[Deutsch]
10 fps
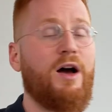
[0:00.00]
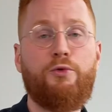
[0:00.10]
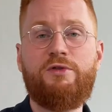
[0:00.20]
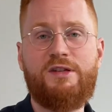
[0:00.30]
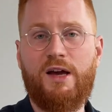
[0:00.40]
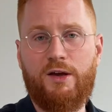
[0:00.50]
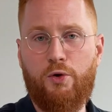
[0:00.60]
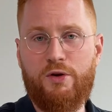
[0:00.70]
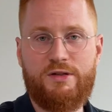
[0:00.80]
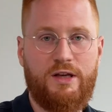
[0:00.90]

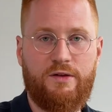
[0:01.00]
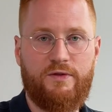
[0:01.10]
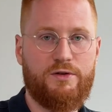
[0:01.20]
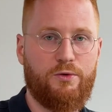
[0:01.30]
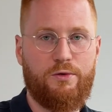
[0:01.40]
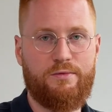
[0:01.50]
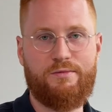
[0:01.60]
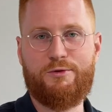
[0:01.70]
unseriös irgendwie so